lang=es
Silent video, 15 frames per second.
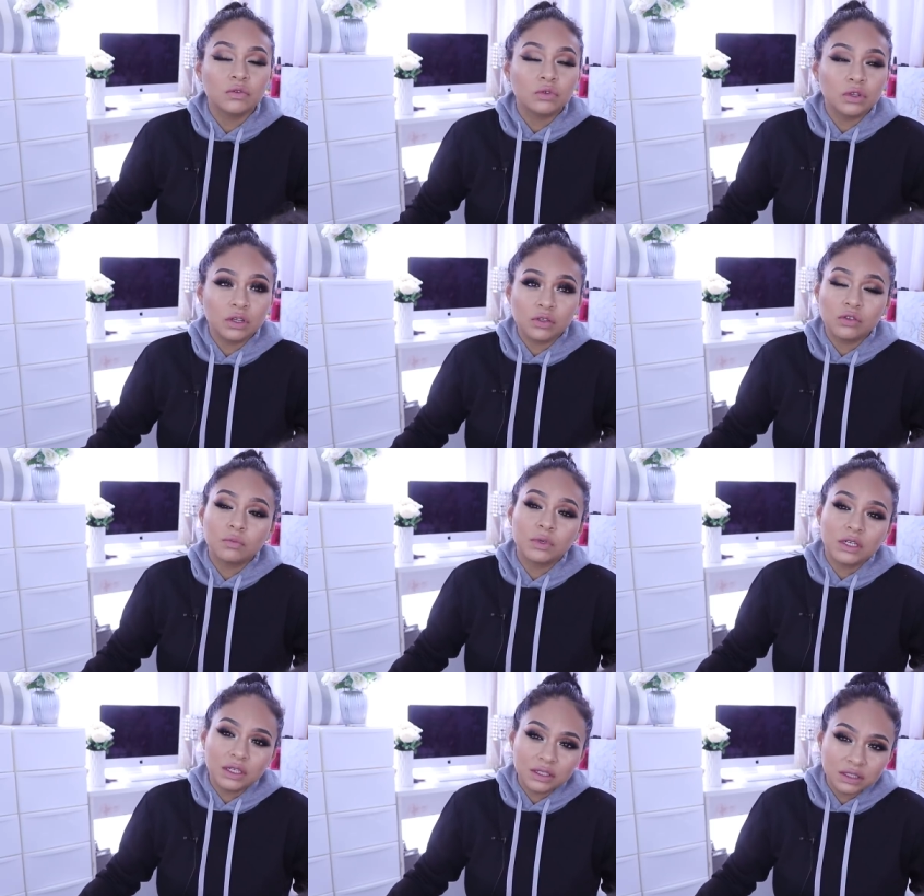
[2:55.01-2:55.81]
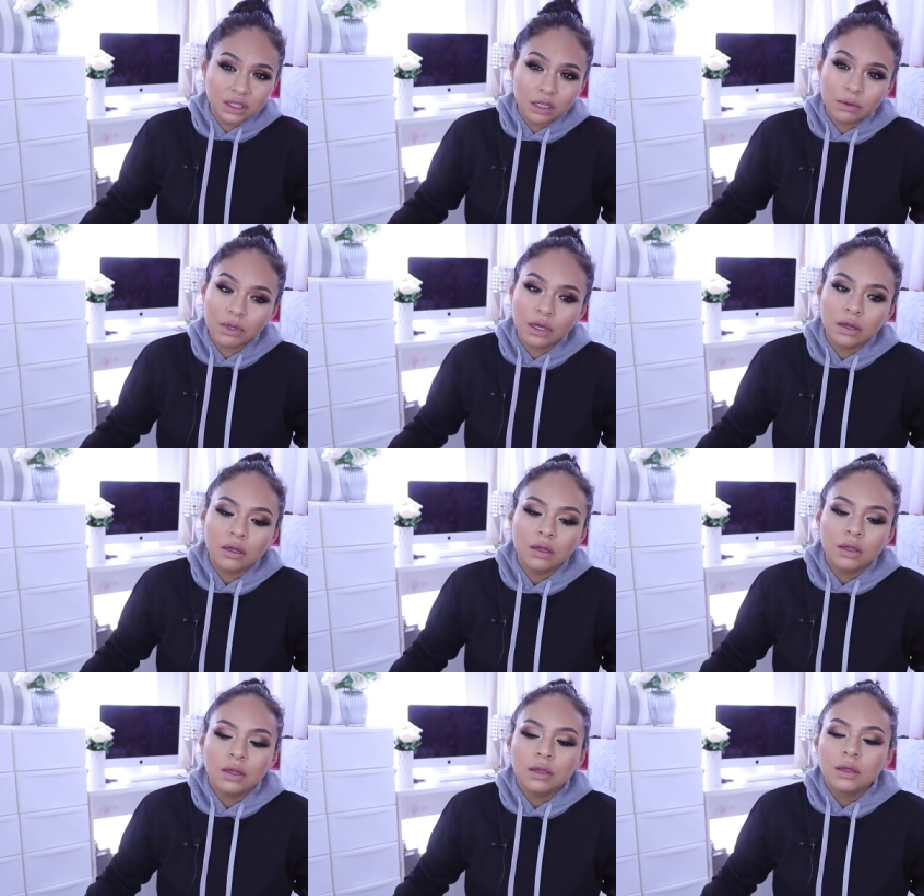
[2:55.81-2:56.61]
Yo utilizo más stevia.
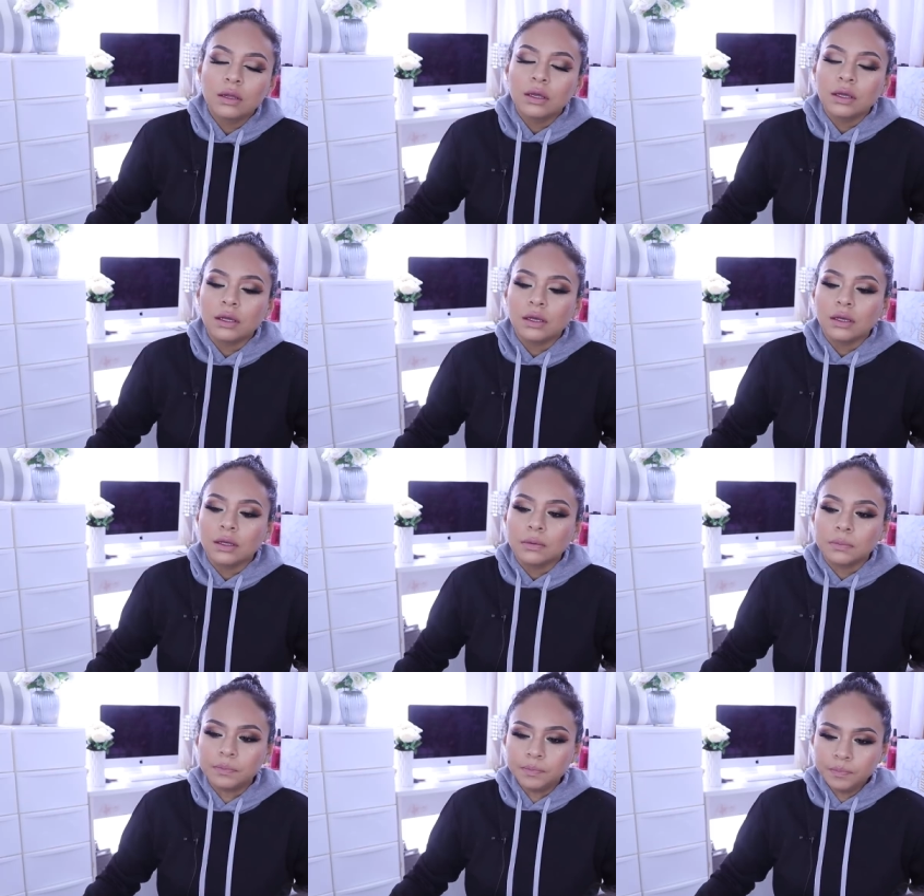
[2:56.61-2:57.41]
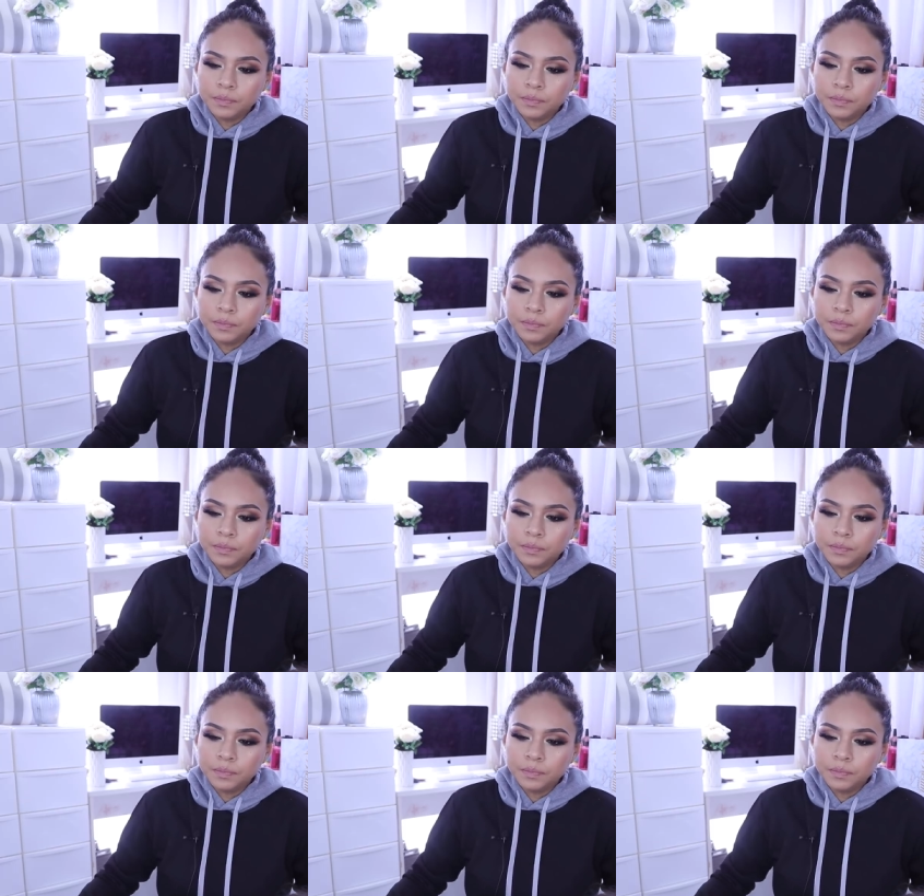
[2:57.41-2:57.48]
Eh,